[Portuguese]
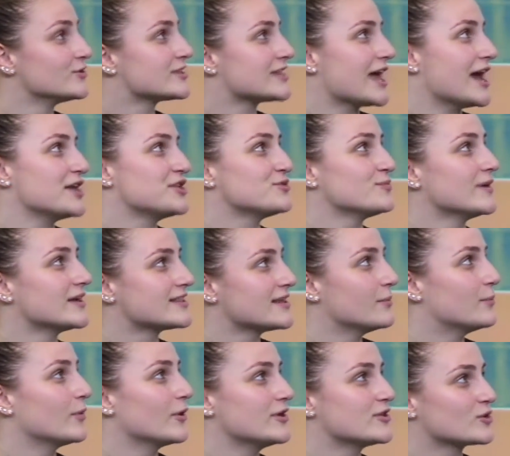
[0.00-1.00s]
do set, mas
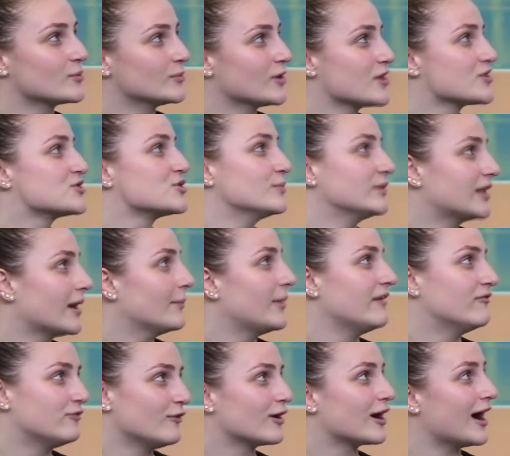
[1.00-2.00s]
depois, como nosso time está
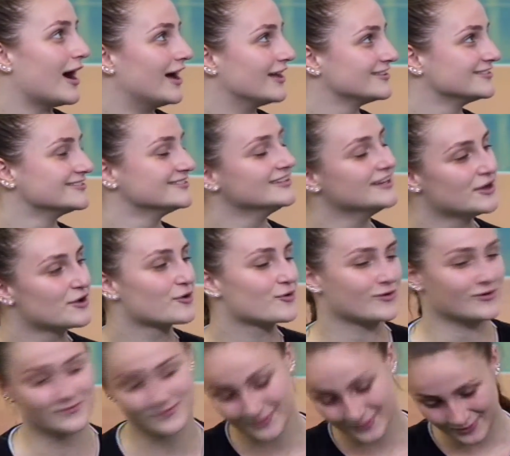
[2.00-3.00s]
bem focado,
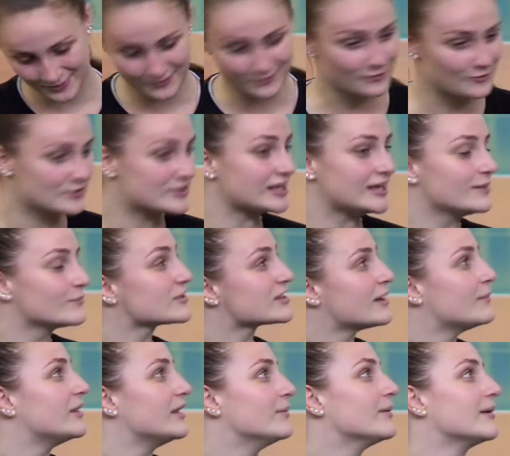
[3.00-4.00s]

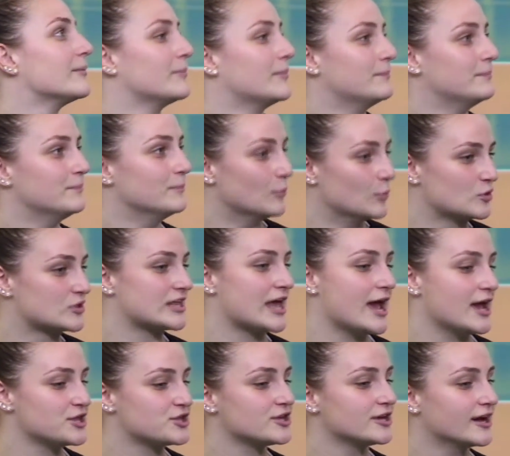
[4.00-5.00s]
conseguimos abrir o
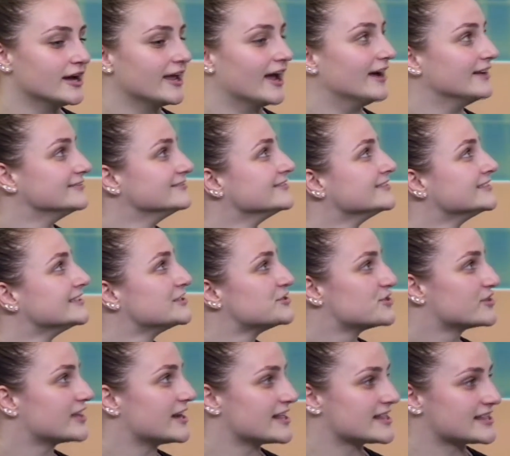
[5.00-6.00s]
set e ganhar
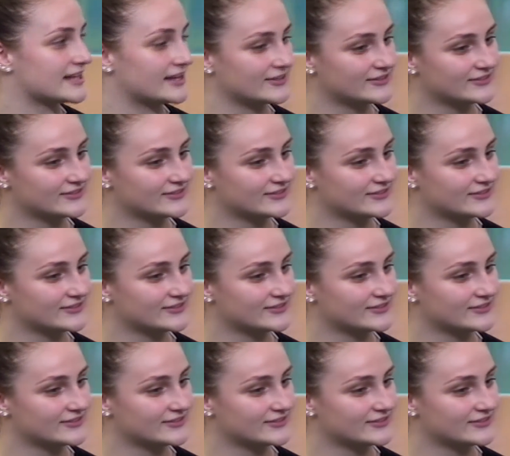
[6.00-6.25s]
de 3